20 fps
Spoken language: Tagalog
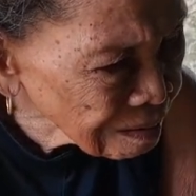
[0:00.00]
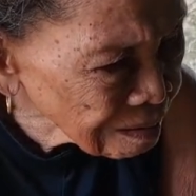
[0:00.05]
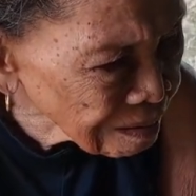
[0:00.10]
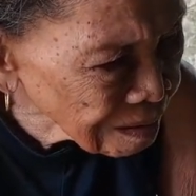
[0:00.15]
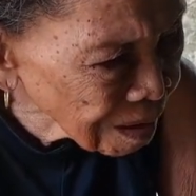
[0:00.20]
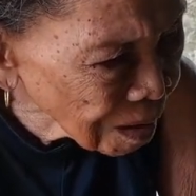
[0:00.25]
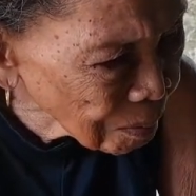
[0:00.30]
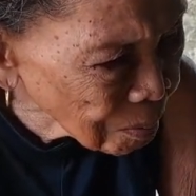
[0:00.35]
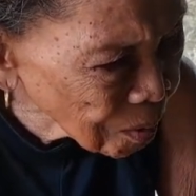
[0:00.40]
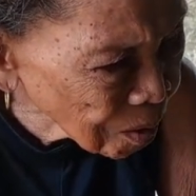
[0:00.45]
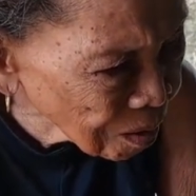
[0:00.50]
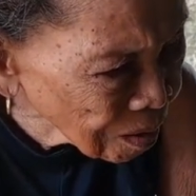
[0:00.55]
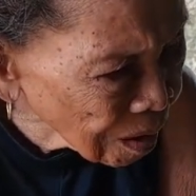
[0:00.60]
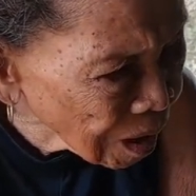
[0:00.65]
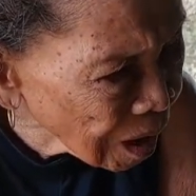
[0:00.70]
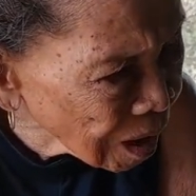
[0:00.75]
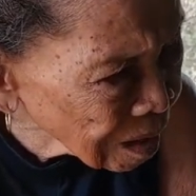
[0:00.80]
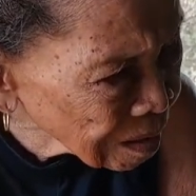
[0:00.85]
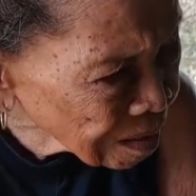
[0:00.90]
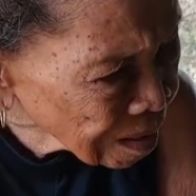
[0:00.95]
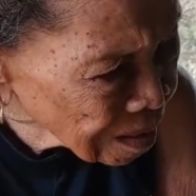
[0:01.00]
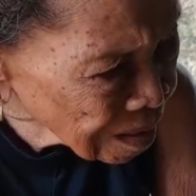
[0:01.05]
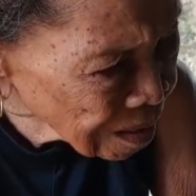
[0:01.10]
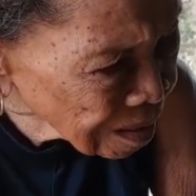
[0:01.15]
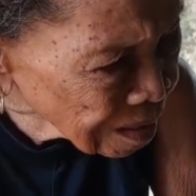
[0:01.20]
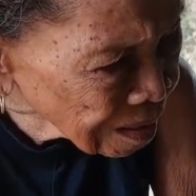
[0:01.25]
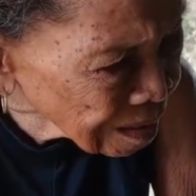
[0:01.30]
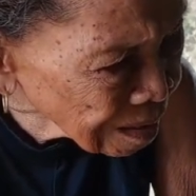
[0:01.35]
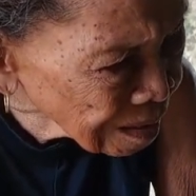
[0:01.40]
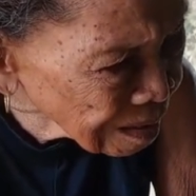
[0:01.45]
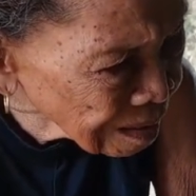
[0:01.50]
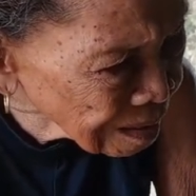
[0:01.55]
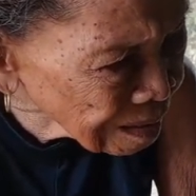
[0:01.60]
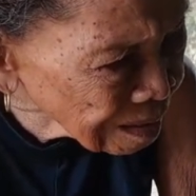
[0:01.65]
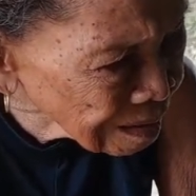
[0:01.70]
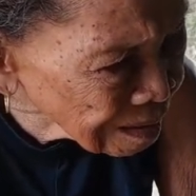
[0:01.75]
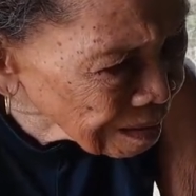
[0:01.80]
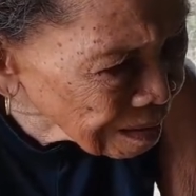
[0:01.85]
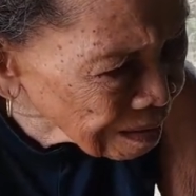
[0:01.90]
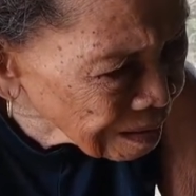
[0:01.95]
daming kanin.
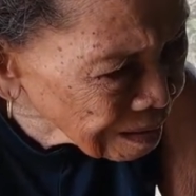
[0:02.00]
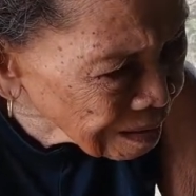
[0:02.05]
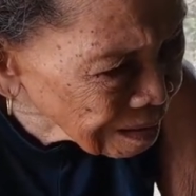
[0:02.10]
Mm.